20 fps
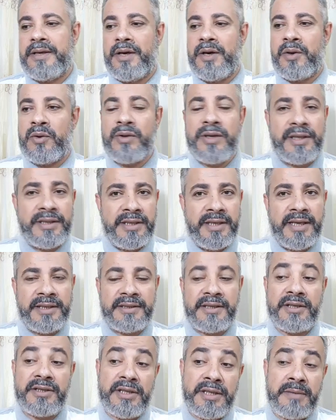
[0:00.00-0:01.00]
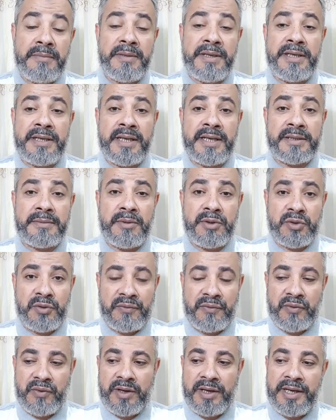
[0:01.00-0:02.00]
الرؤية ديت كتير من الناس
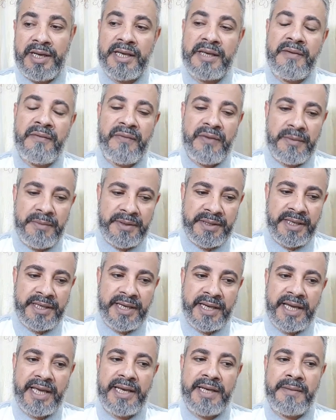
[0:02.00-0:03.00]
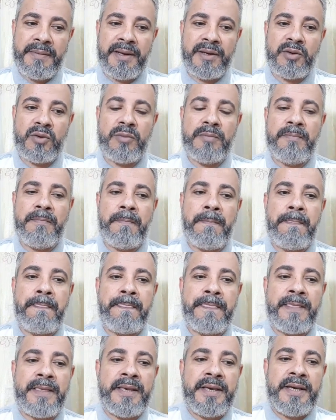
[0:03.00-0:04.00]
بيشوفوها لكن في البداية خلي بالكم
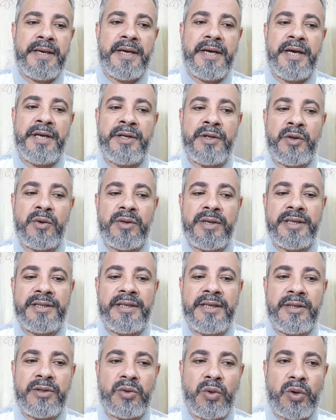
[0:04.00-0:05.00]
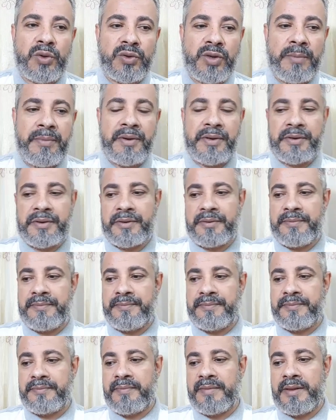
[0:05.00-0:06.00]
ان الرؤية دي تعتبر
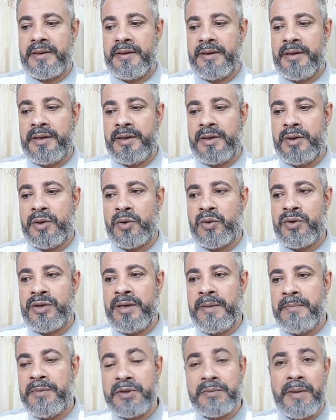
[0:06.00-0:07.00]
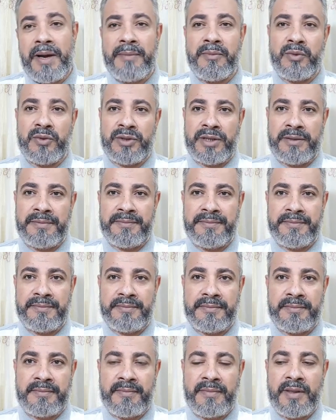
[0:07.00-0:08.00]
آه، رؤية مش محمودة
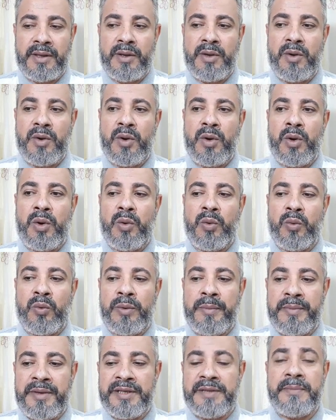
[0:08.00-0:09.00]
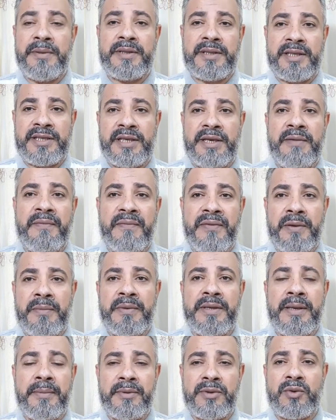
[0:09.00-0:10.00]
وبنسبة 90%
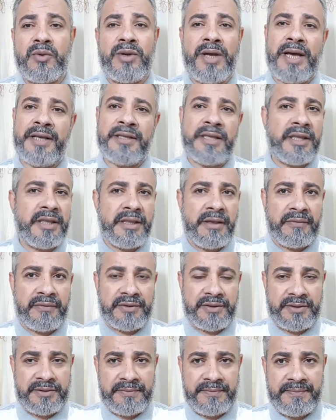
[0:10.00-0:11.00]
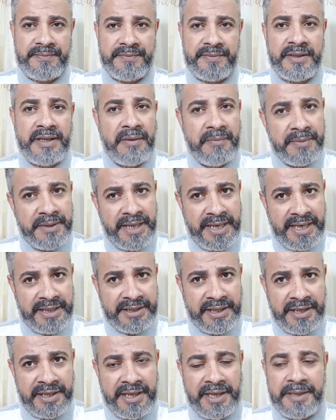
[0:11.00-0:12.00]
بتكون حديث نفس ده بداية
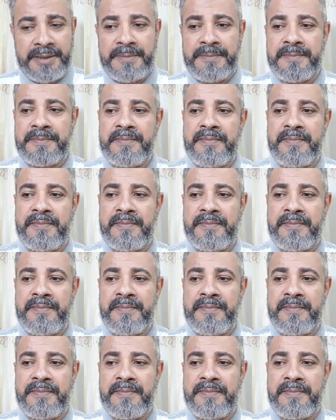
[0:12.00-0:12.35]
يعني